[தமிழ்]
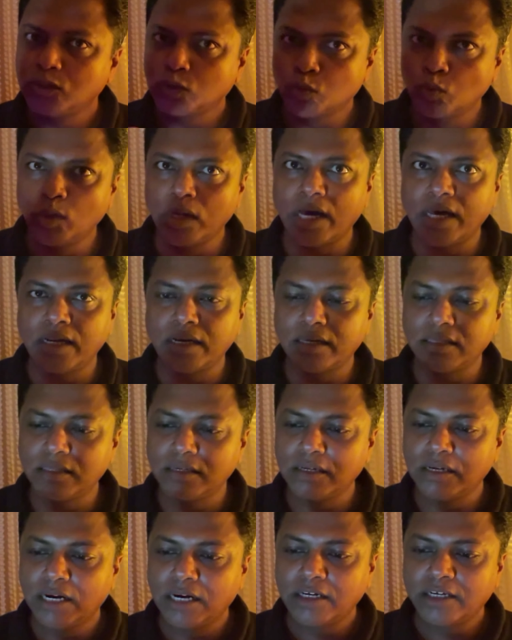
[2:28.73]
சூடாக
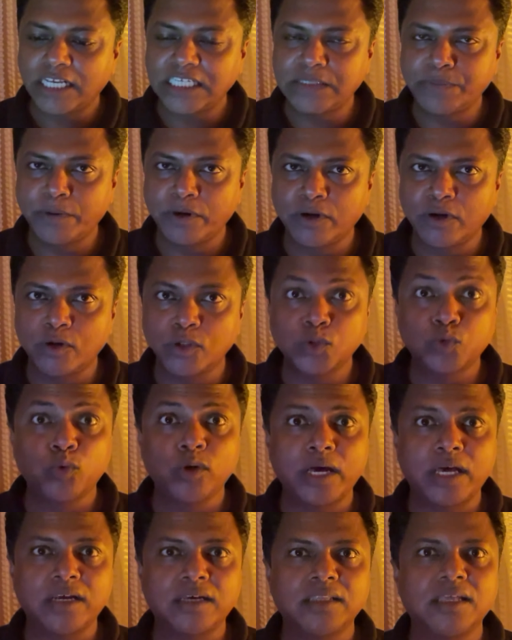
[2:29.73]
இருக்குது டச் பண்ணுறோம்
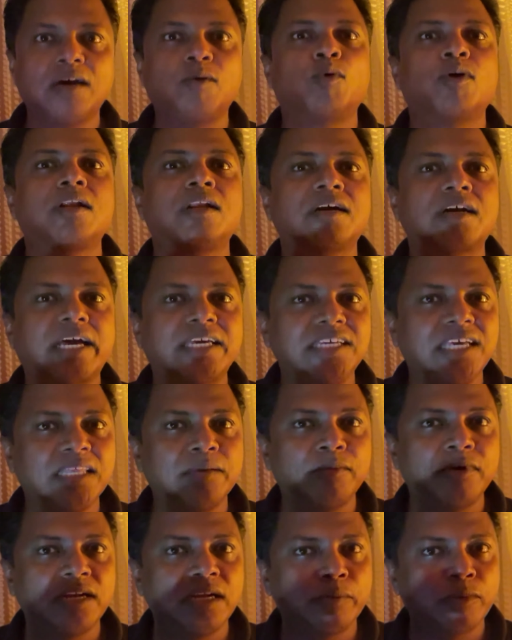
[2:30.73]
சூடாக இருக்குது உடனே கையை
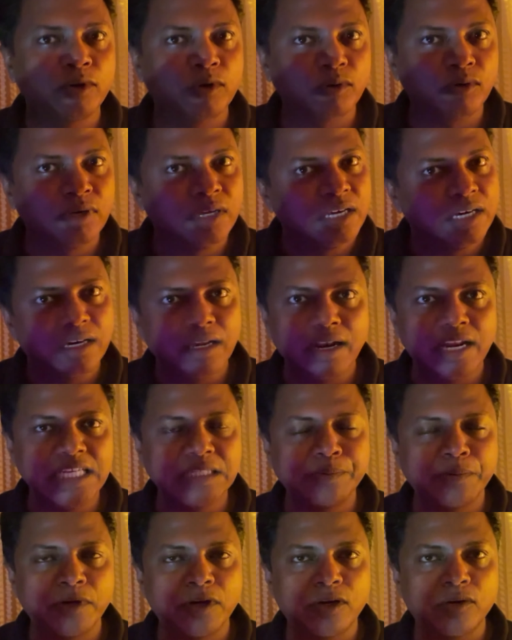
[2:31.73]
நம்ம என்ன பண்ணுறோம்
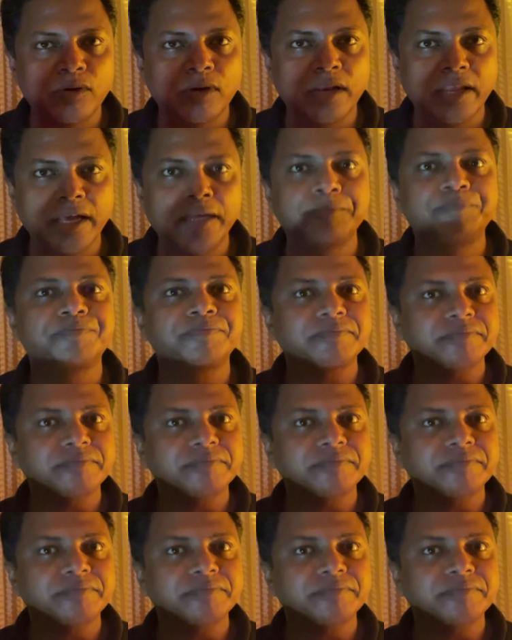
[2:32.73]
ரிலீஸ் பண்ணுறோம் இல்லையா